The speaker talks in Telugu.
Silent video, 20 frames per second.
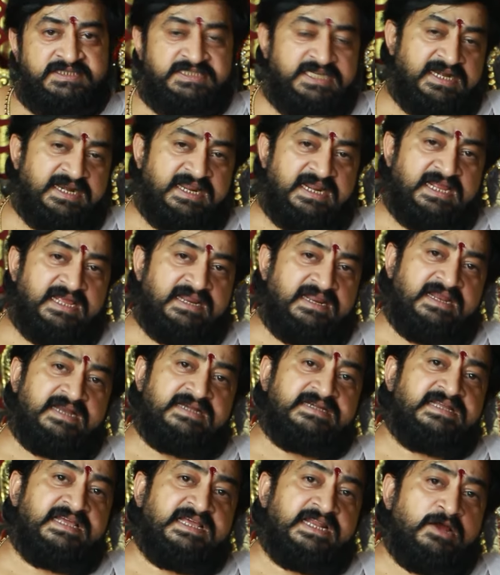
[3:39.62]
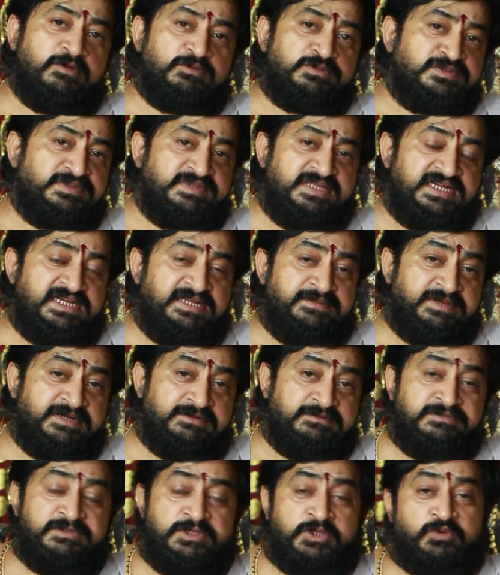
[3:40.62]
చండ్రకర్ర అంటే ఎలా ఉంటుందంటే
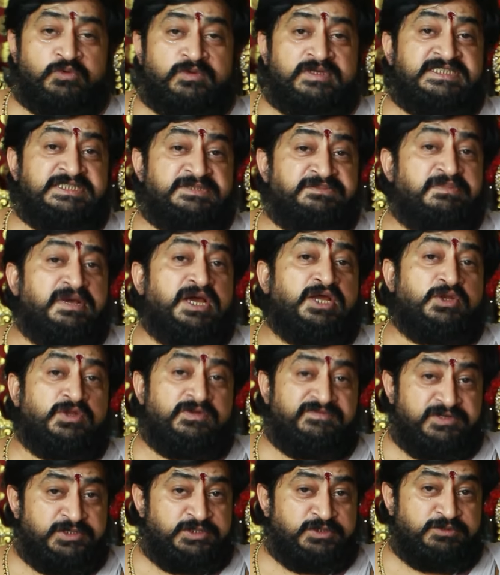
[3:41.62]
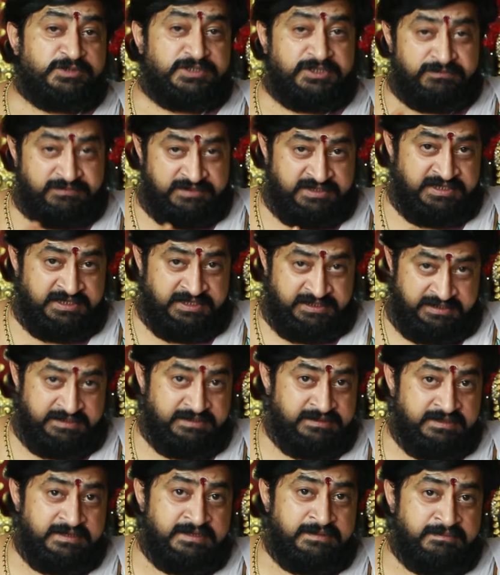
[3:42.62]
మనం ఎక్కువగా సినిమాల్లో వింటూ ఉంటాం ఈ
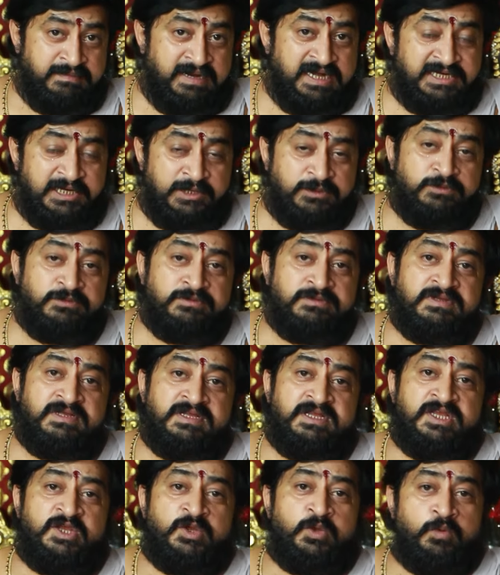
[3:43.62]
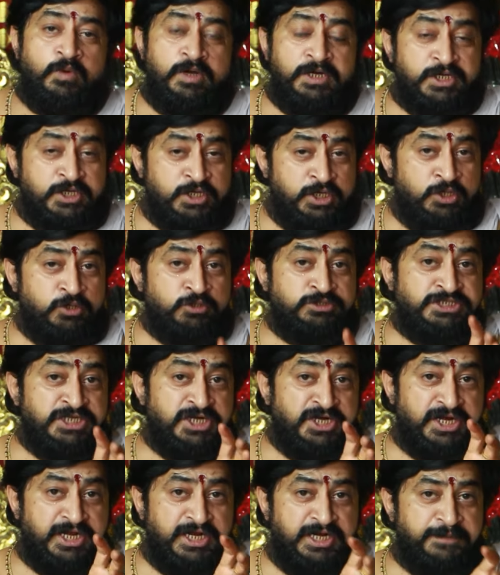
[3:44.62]
మాటలు వాడి కళ్ళు
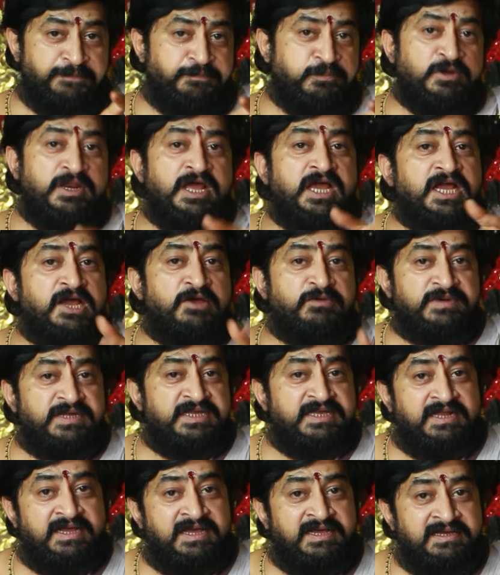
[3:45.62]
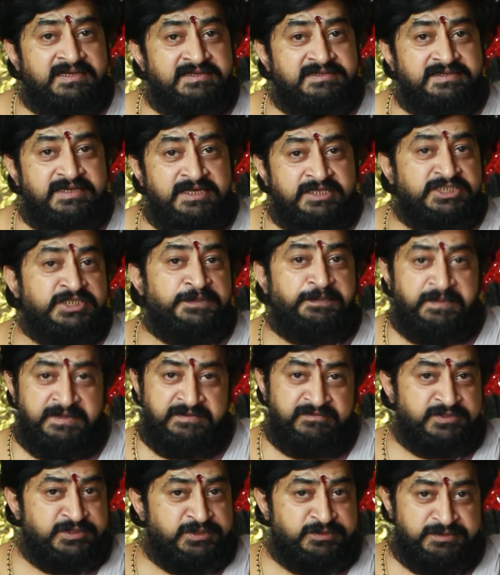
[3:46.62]
చండ్ర నిప్పుల్లాగా ఉన్నాయిరా అని చెప్పి
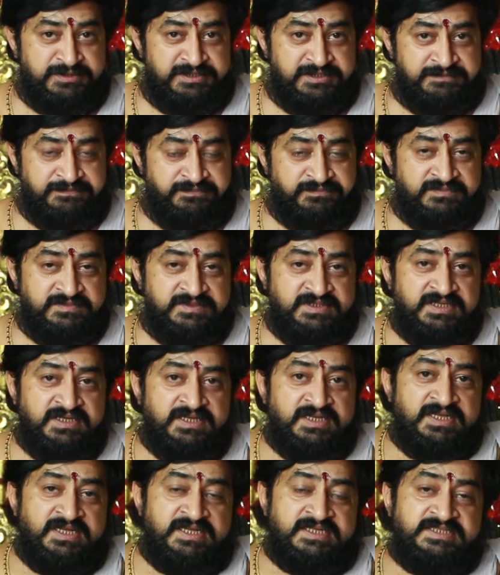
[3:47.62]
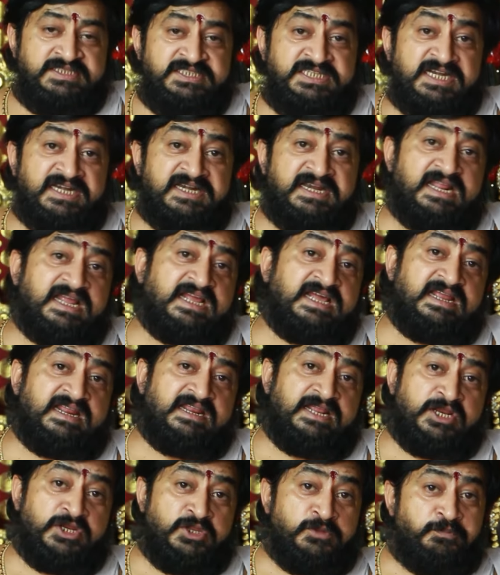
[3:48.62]
వింటూ ఉంటాం
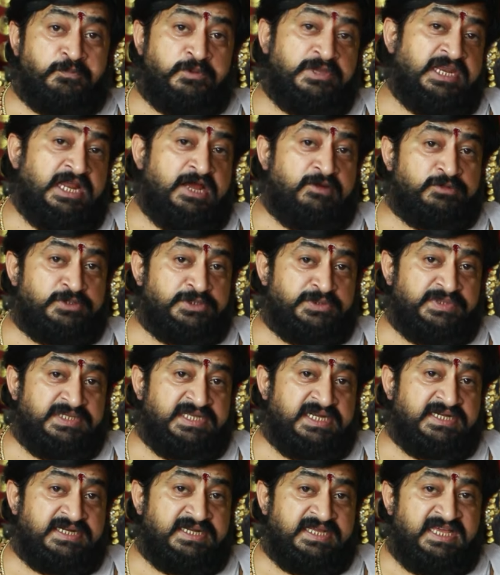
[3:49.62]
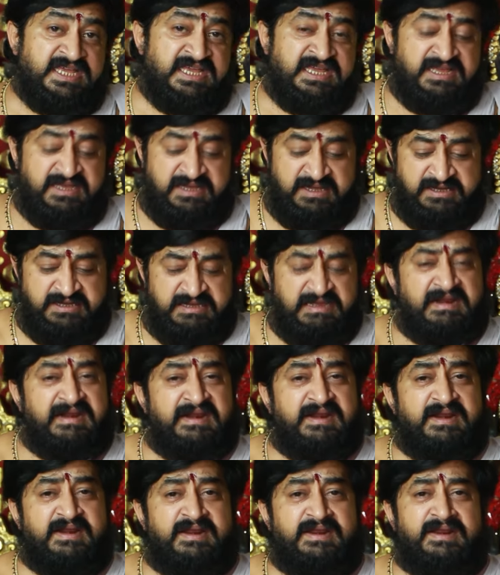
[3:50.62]
చండ్రకర్ర నిప్పు ఎలా ఉంటుంది అంటే
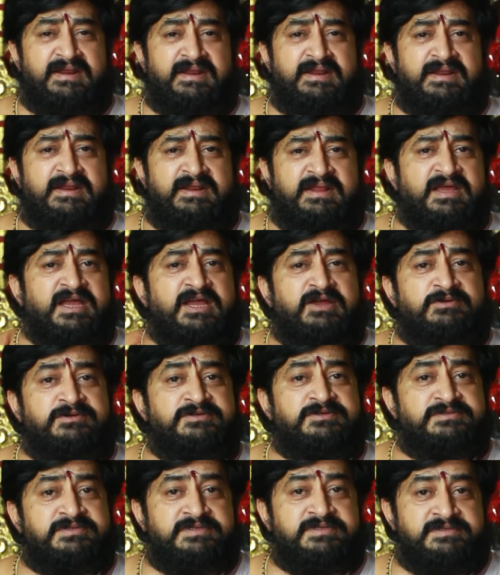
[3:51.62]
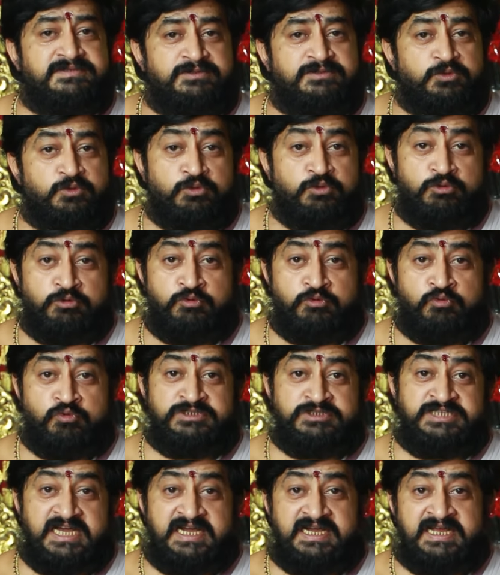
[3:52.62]
ఎర్రగా ఉంటుంది
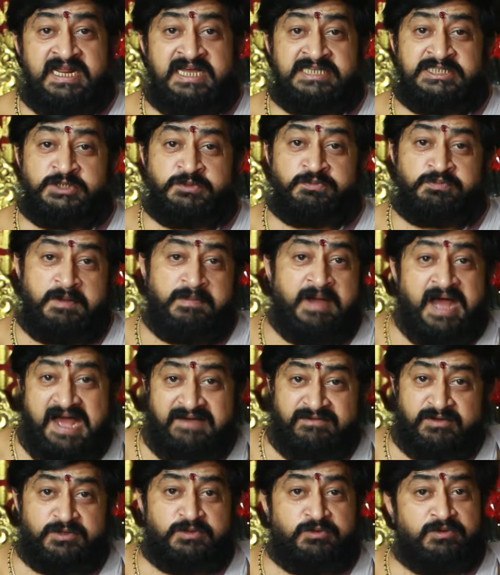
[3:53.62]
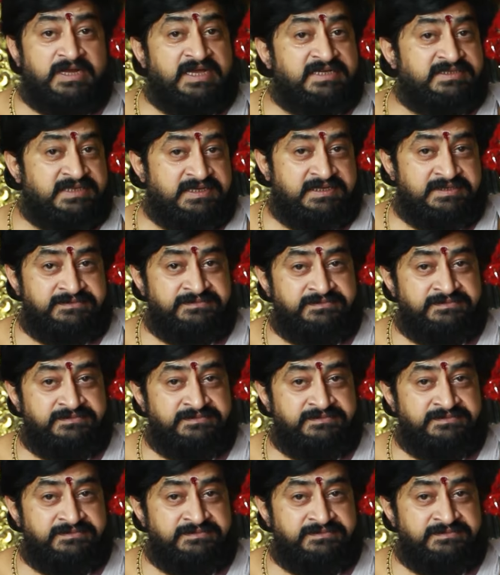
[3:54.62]
కుజగ్రహ స్వభావం కూడా అదే